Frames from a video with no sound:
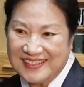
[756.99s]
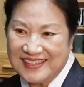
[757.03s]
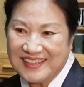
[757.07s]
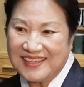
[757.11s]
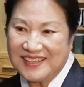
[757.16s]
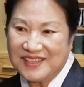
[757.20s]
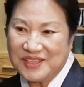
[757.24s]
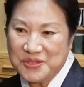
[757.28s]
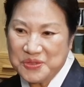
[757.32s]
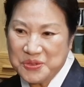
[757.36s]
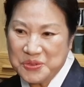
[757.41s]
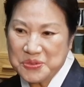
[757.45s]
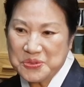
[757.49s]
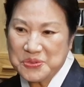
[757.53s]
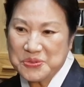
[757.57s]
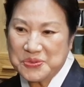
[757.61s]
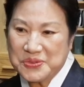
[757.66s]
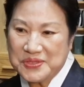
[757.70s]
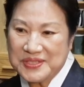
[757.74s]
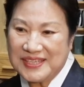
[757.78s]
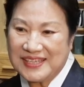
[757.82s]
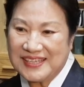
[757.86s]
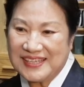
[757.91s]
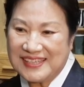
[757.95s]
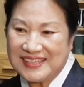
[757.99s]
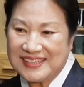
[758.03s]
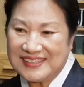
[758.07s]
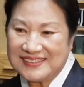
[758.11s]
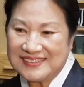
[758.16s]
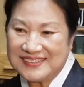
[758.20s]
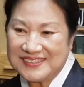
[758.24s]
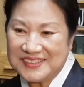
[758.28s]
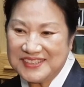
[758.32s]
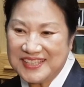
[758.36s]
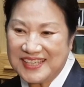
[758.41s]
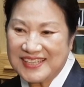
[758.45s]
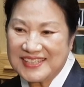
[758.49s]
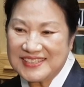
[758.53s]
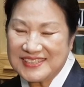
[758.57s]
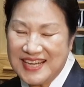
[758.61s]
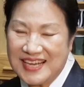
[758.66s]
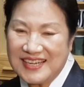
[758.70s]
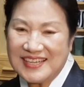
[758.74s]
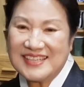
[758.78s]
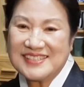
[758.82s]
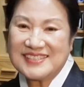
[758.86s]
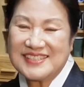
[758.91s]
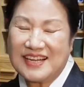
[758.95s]
예, 하시네요. 효소차는 제가
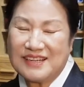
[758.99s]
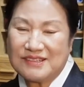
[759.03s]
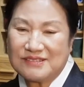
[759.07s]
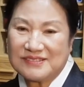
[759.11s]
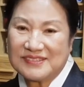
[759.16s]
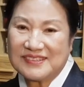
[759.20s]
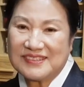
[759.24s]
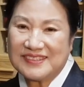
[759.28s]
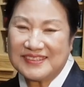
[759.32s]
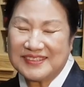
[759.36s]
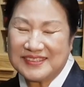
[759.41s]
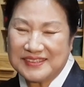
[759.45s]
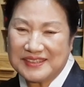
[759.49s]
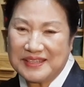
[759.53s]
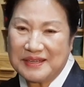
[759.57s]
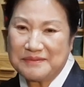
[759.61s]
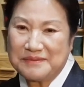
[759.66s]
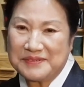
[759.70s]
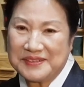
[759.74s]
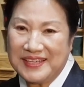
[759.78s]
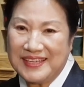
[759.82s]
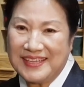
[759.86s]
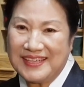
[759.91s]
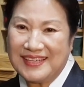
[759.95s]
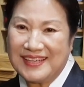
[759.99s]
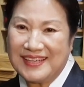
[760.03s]
산에 살기 때문에